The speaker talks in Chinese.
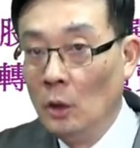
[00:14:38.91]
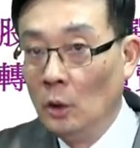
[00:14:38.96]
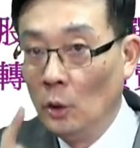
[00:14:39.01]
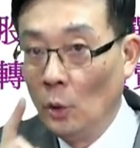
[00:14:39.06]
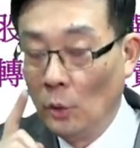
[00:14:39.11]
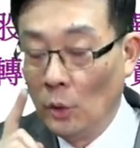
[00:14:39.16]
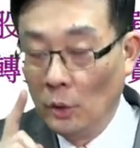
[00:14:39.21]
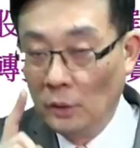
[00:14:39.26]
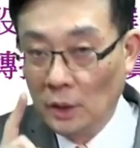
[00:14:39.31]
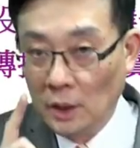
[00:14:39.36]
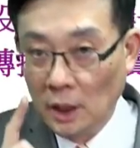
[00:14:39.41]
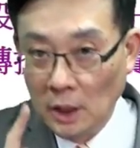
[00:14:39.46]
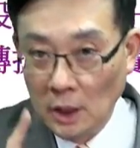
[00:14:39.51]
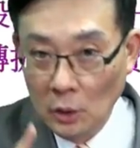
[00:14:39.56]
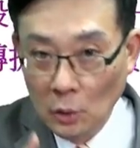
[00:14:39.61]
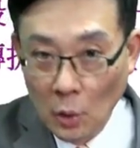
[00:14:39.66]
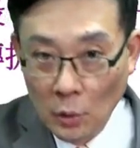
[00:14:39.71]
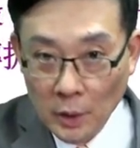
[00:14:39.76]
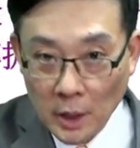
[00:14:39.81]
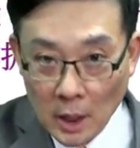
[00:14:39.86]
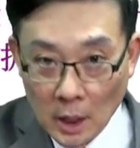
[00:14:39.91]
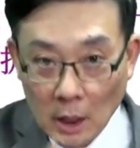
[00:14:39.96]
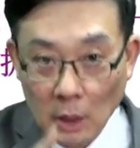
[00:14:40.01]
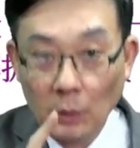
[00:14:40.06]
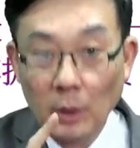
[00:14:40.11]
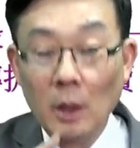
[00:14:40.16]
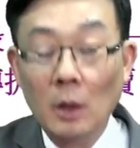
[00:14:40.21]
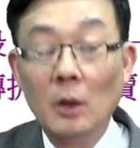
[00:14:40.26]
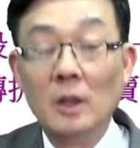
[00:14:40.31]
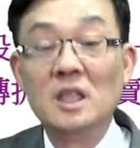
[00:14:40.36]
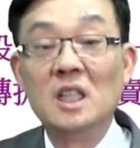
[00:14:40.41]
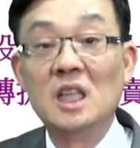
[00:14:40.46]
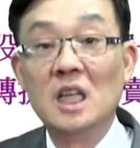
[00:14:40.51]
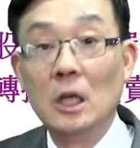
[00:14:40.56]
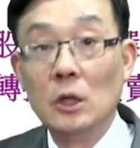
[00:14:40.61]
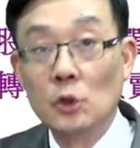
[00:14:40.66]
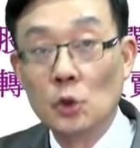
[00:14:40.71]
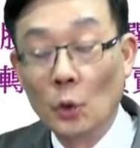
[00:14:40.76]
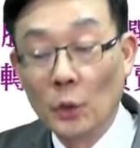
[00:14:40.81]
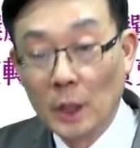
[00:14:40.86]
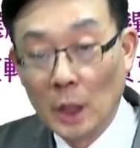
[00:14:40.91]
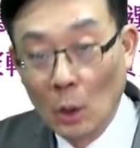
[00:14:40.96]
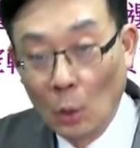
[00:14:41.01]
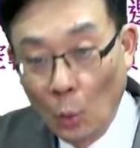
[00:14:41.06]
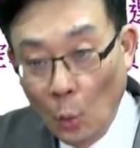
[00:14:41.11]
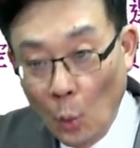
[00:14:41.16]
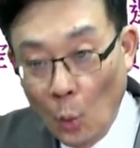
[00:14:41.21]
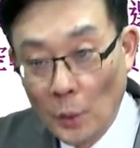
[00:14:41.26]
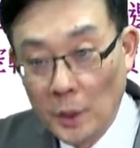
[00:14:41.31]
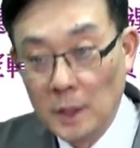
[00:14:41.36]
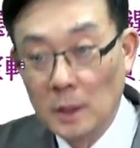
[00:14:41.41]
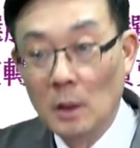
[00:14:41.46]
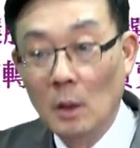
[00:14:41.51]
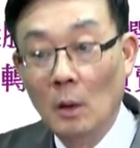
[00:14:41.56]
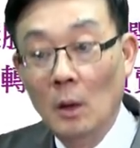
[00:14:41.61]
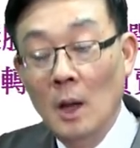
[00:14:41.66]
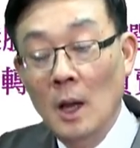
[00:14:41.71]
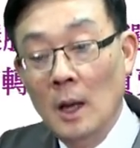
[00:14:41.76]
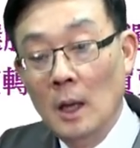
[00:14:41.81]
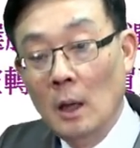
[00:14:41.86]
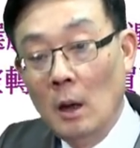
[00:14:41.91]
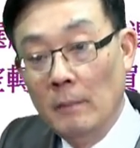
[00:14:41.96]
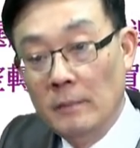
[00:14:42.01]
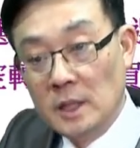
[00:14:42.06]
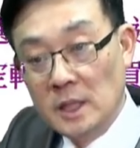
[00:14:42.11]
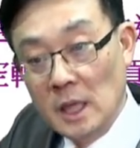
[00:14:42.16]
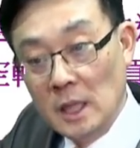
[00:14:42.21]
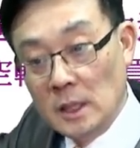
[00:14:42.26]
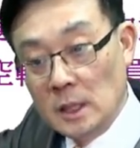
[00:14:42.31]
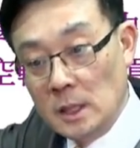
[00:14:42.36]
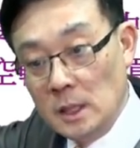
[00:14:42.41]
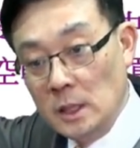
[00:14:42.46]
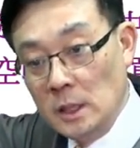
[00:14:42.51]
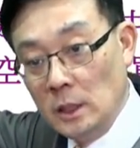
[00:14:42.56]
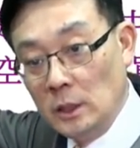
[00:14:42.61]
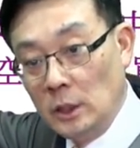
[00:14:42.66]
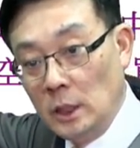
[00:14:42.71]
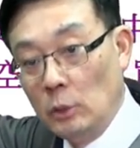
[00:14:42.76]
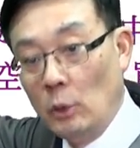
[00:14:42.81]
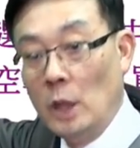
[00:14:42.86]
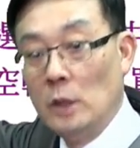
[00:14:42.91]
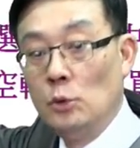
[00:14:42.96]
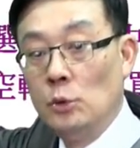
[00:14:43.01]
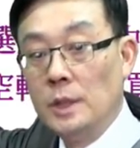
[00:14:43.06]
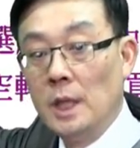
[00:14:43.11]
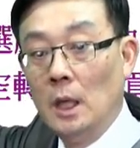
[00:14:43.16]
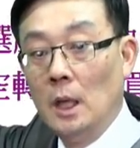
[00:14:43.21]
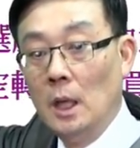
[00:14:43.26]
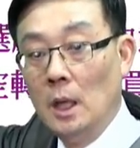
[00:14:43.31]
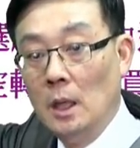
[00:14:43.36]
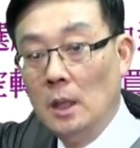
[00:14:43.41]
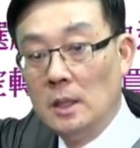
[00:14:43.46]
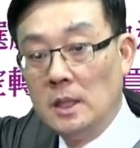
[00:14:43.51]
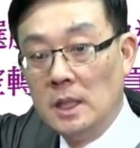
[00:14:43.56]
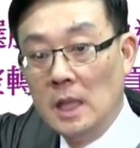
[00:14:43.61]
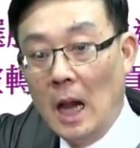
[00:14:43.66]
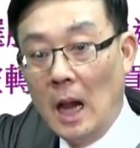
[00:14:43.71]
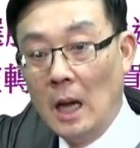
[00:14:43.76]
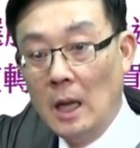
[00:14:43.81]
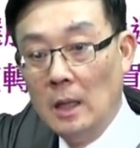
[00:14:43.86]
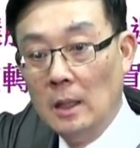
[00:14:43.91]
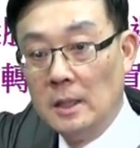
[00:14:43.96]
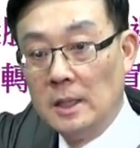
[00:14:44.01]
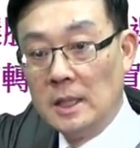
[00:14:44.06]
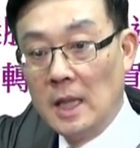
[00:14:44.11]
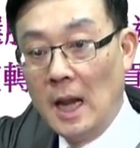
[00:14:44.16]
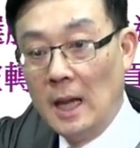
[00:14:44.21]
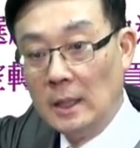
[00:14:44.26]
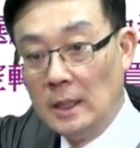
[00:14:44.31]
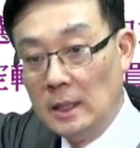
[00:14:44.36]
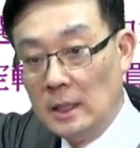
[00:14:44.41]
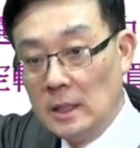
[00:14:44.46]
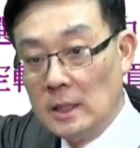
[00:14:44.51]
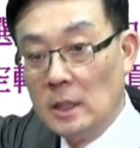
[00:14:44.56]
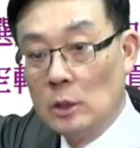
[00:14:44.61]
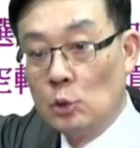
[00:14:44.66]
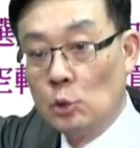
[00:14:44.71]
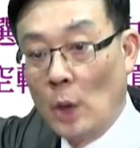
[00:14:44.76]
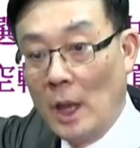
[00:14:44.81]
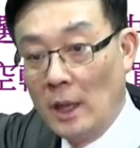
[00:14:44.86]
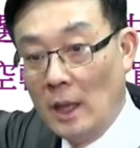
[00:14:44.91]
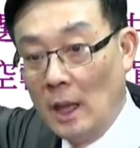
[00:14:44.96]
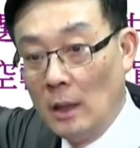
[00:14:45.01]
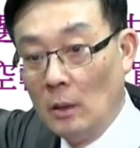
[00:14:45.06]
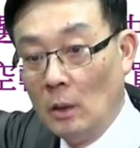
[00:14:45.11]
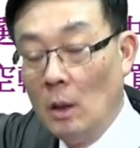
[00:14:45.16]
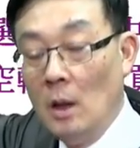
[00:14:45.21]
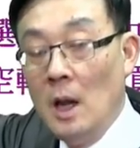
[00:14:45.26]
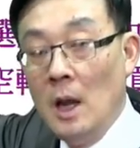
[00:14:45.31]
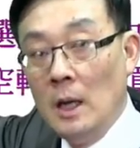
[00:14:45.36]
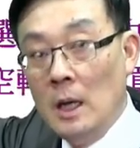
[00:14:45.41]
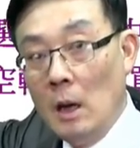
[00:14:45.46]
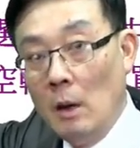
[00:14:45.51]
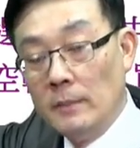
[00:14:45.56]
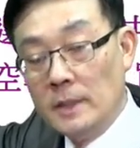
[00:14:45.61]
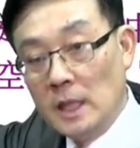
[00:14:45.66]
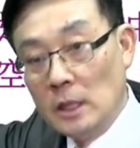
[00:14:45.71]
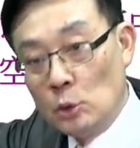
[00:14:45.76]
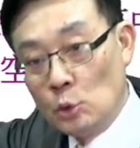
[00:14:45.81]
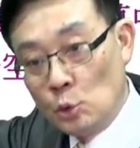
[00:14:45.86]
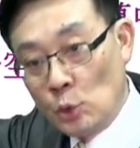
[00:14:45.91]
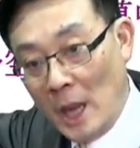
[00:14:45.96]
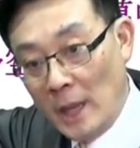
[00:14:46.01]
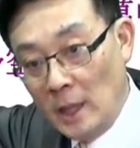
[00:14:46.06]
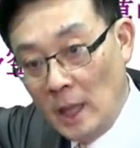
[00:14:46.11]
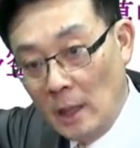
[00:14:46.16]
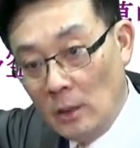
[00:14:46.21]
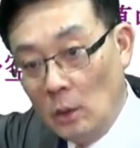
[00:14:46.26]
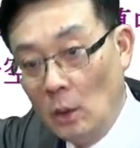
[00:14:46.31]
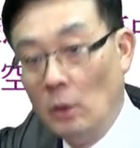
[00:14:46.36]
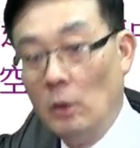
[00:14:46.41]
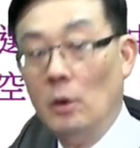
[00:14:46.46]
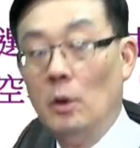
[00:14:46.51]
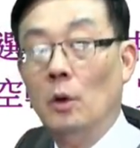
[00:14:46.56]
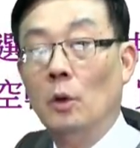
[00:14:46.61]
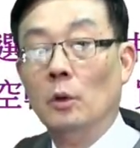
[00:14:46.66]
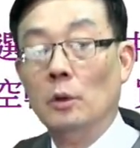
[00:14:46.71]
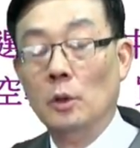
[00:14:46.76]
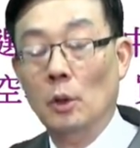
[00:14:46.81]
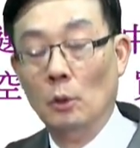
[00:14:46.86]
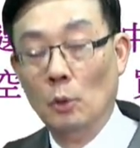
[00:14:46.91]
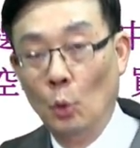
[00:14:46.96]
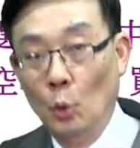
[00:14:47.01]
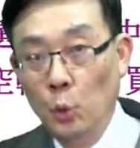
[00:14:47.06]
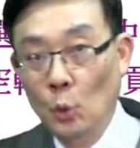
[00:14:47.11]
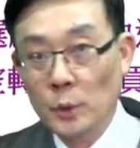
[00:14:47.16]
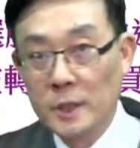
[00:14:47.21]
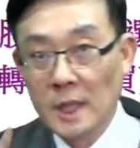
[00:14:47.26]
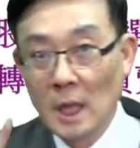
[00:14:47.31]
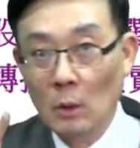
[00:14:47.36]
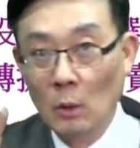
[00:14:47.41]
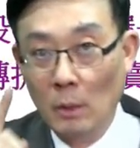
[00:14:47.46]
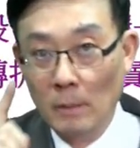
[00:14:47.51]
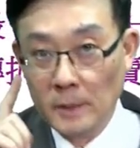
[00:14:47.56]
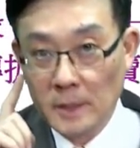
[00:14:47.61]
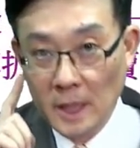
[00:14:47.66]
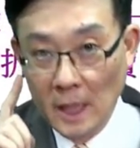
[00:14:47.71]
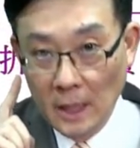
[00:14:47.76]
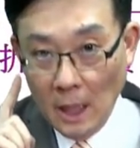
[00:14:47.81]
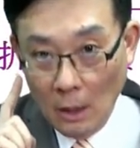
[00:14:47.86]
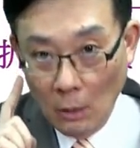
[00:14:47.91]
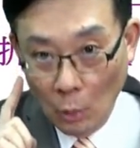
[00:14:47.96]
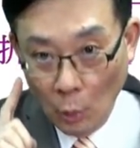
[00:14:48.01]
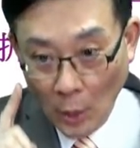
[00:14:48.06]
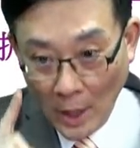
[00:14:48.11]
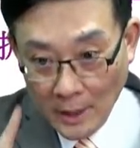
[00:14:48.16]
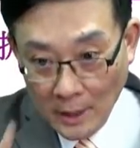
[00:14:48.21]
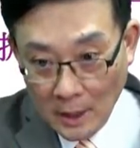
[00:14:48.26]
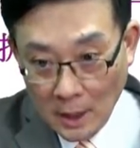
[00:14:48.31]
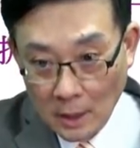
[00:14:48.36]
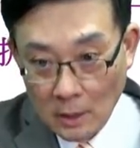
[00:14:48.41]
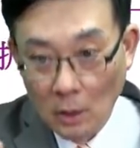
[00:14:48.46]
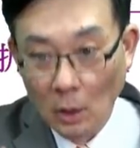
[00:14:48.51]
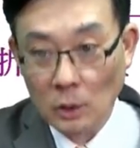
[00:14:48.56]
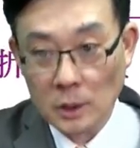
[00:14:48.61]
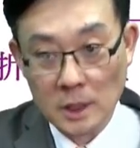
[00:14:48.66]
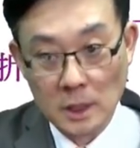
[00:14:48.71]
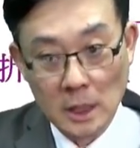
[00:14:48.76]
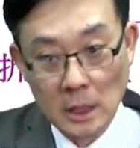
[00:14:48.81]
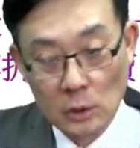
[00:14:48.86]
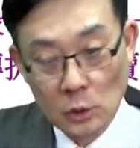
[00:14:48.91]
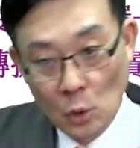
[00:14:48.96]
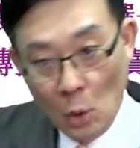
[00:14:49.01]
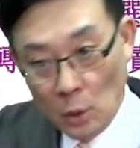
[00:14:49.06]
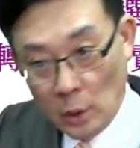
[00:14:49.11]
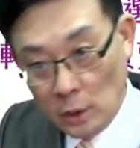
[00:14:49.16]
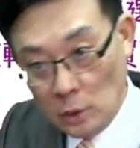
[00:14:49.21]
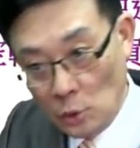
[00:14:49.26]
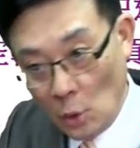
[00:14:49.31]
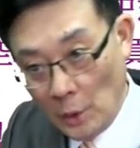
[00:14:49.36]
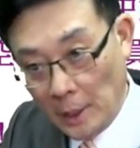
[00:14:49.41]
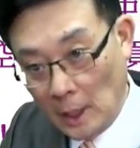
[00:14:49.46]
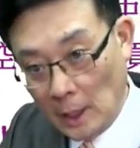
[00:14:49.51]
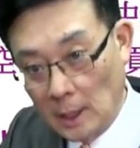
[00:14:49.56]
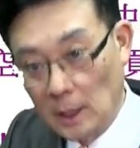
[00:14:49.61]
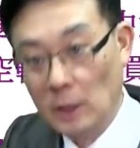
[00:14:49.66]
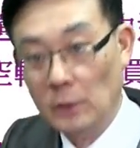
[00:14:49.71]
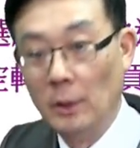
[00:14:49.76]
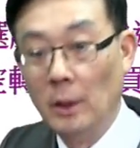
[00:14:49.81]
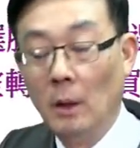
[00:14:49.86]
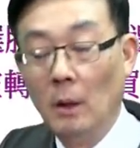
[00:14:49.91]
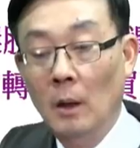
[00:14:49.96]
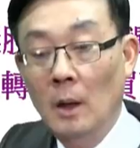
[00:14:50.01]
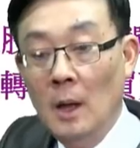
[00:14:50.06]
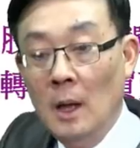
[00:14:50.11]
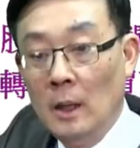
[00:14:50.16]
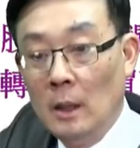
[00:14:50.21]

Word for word: 都能够提供给各位哈轻松的一个获利哈。那我们今天实际性推出这个二加二加一的这个专案哈，那我们这个专案哈有有附赠我们这一套软体哈，直接送送给各位哈。